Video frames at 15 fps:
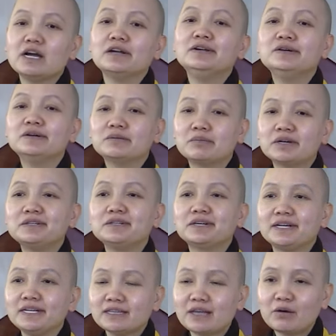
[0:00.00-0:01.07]
đời Đường mà
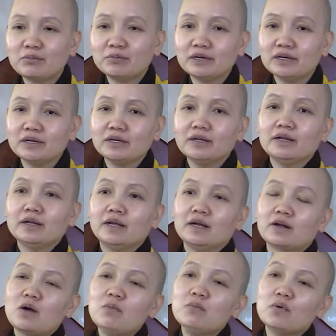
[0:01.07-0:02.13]
Đường Ý Tông á,
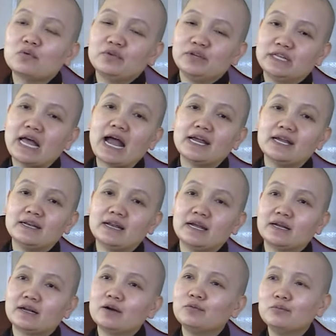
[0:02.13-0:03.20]
có một vị thầy
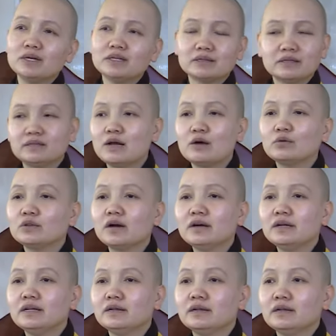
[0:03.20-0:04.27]
này không biết từ đâu
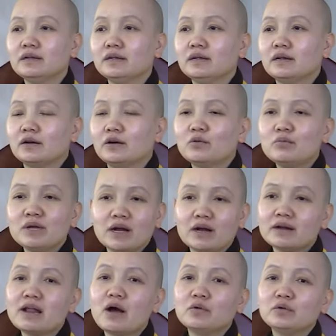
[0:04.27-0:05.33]
tới, không biết
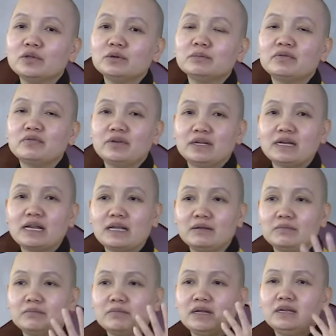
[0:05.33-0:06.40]
ở đâu, nhưng mà vị
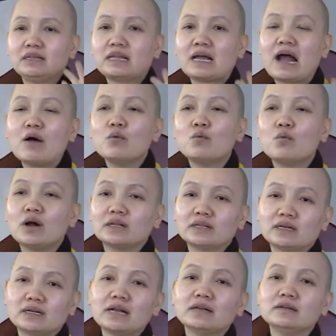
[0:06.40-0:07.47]
này bị áo quần
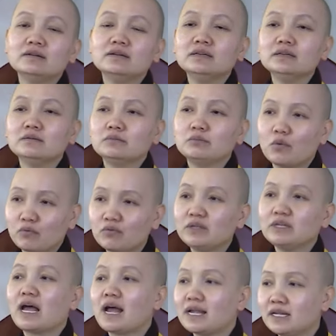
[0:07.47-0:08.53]
thì rách rưới. Một
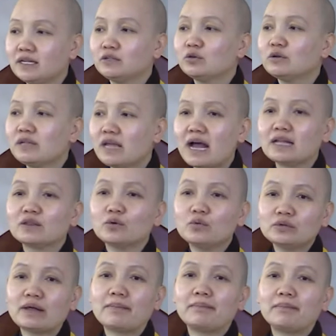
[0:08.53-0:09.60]
vị thầy xuất gia
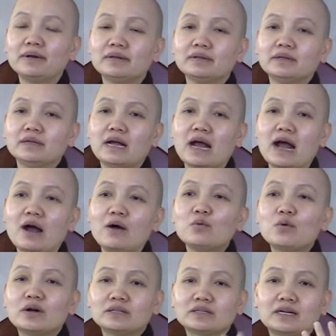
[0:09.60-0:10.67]
tu tập á, áo
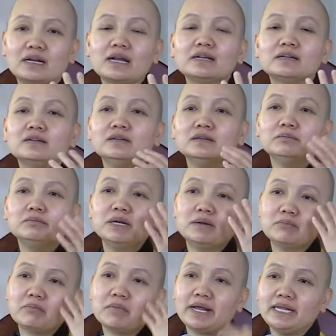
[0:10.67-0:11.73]
quần thì rách rưới,
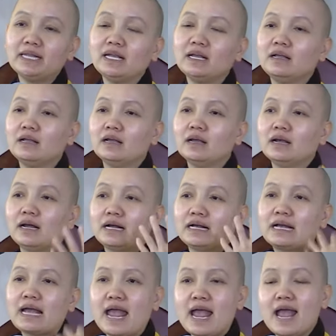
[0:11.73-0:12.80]
mình mẩy thì
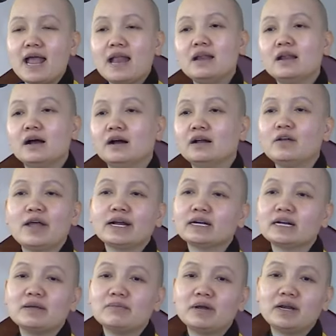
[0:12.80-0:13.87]
ghẻ lỡ
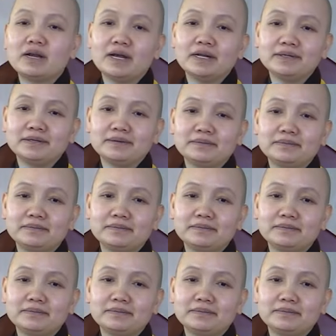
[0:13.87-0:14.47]
lét đầy mình hết.